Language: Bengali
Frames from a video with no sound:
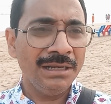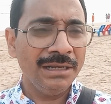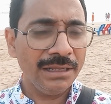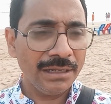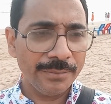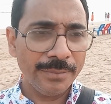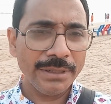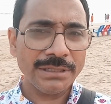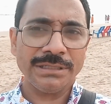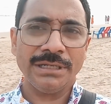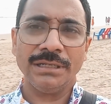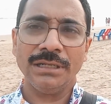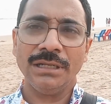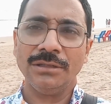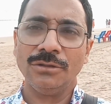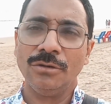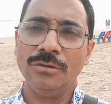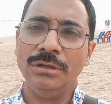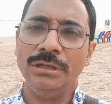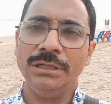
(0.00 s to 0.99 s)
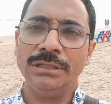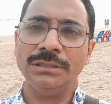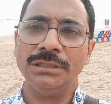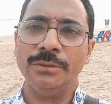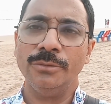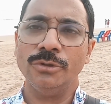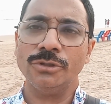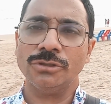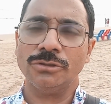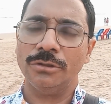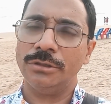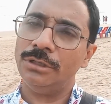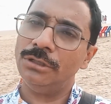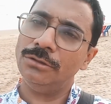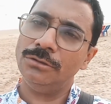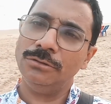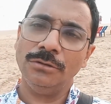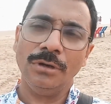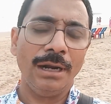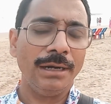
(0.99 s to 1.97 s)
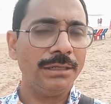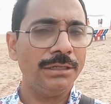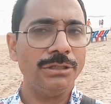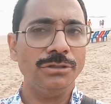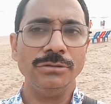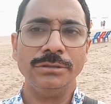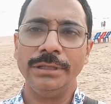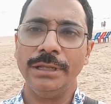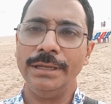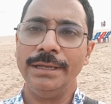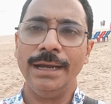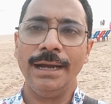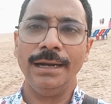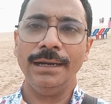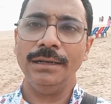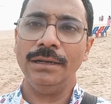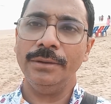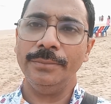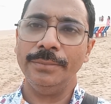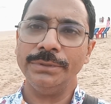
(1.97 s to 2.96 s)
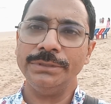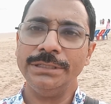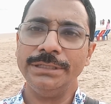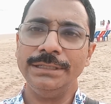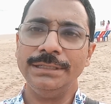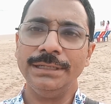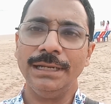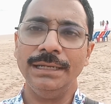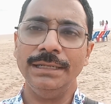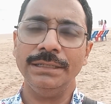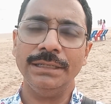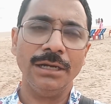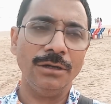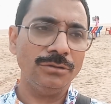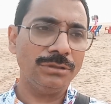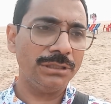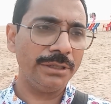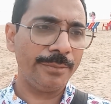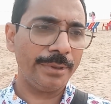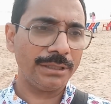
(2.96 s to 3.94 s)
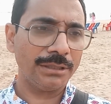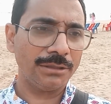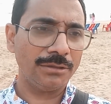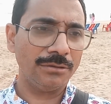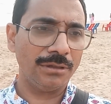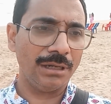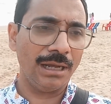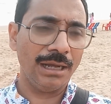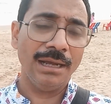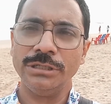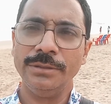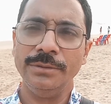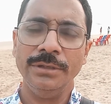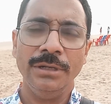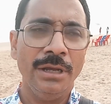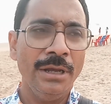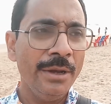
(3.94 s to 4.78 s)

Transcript: লিখবে সেটা তখন লিখতে বসতো কিন্তু আর কিছুতেই আর চিঠিটা লিখে উঠতে পারতো না সেই